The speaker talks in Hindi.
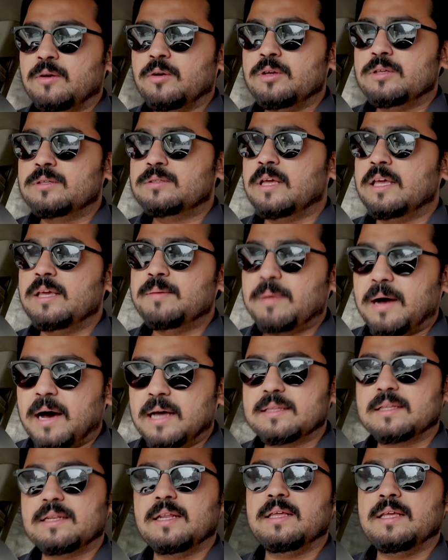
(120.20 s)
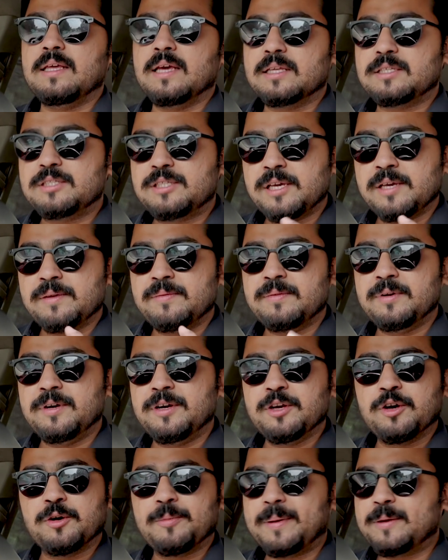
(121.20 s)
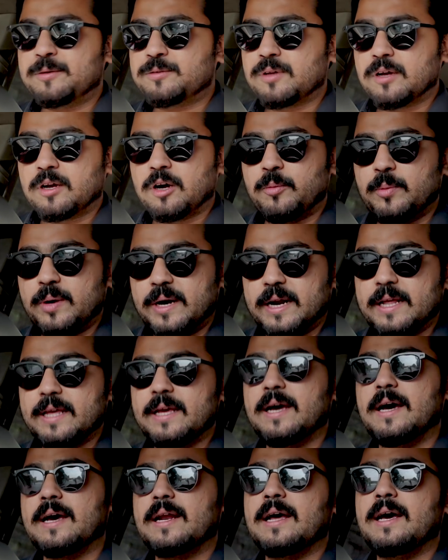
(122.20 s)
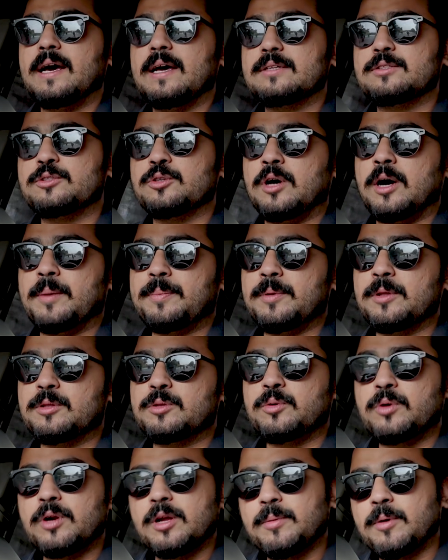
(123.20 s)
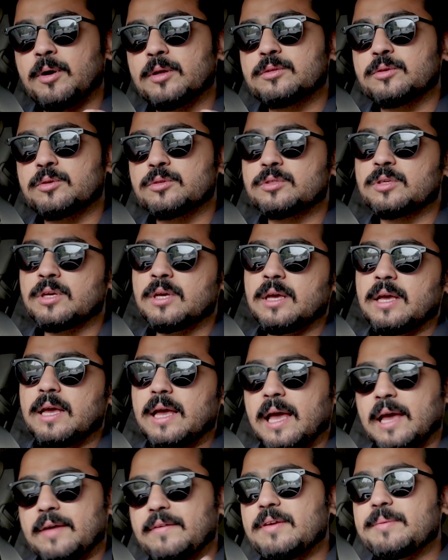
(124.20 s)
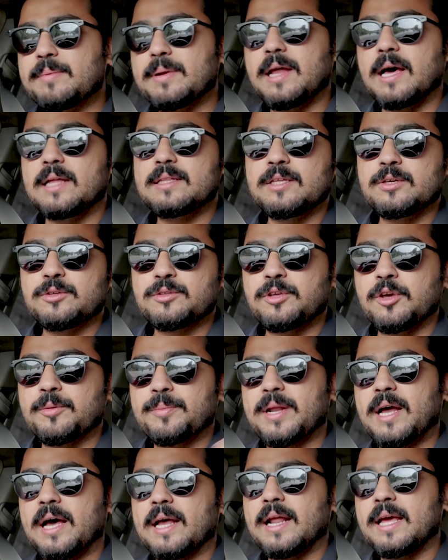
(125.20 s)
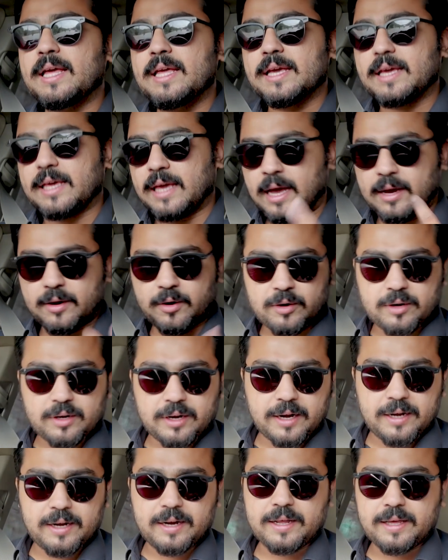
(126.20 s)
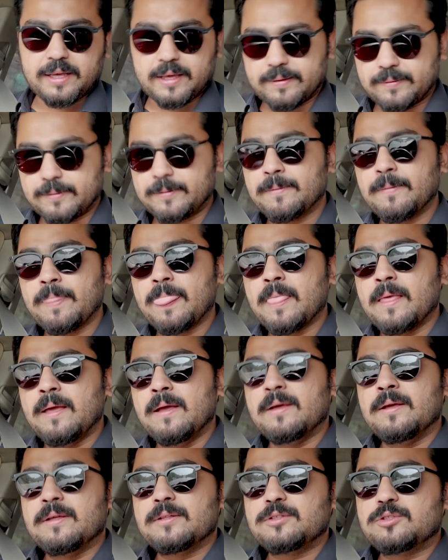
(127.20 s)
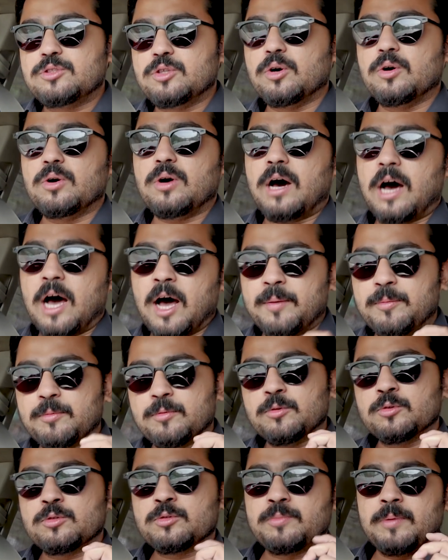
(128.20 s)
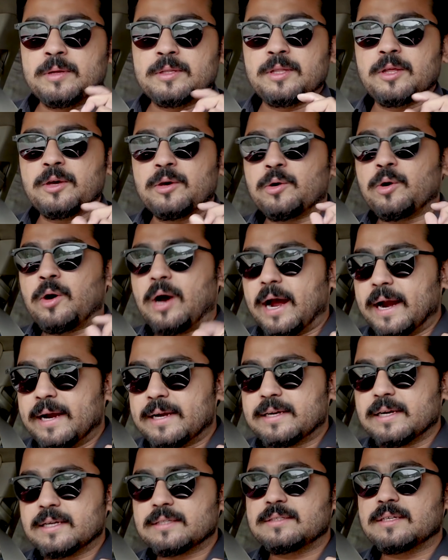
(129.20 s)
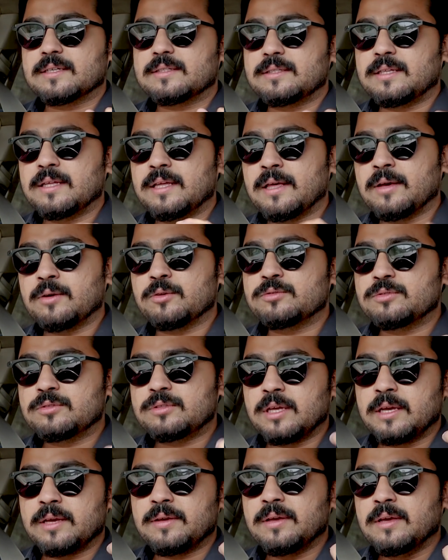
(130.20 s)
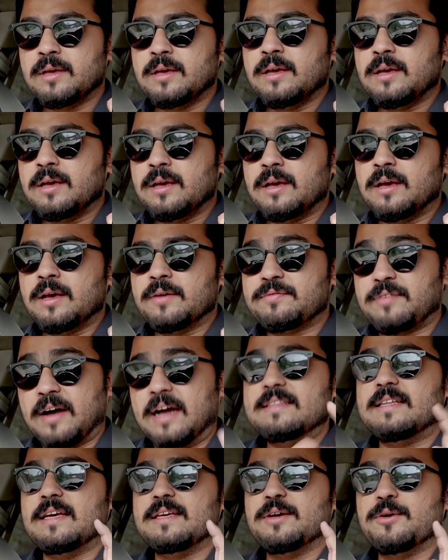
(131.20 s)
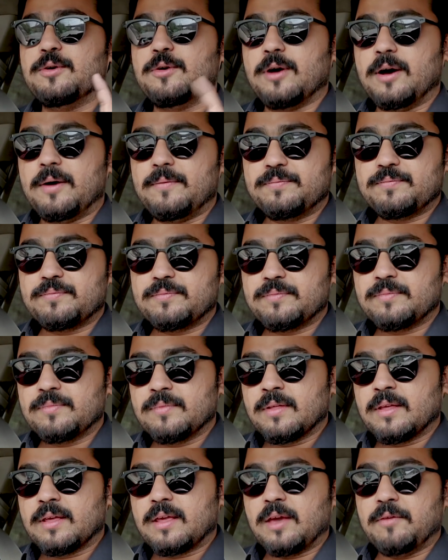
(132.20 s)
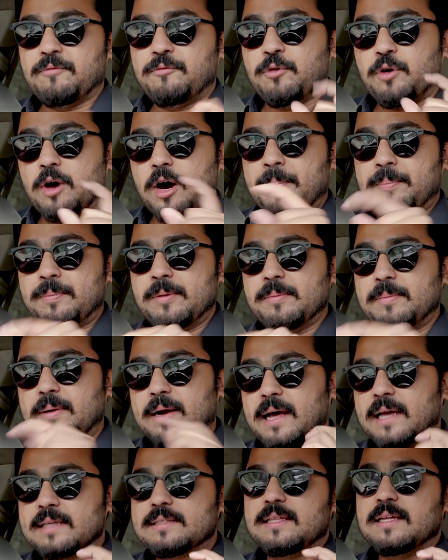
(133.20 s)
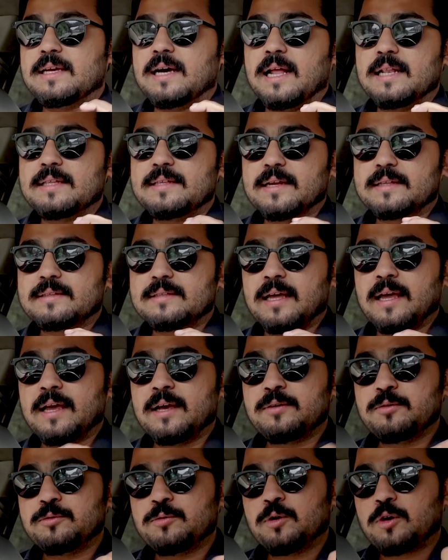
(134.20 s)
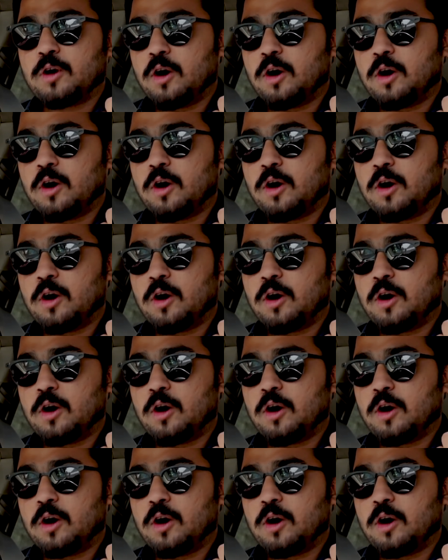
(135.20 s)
कोई सही बात नहीं है अच्छी वीडियो पर उसका कमेंट नहीं आ रहा जो आपने थोड़े बहुत कुछ एम ही बना दी उसके ऊपर आ रहा है ये क्या कंटेंट है ये वो तो आप उस बंदे को हाइड कर सकते हैं उससे फ़ायदा ये होगा कि वो अपनी भड़ास निकाल सकता है वो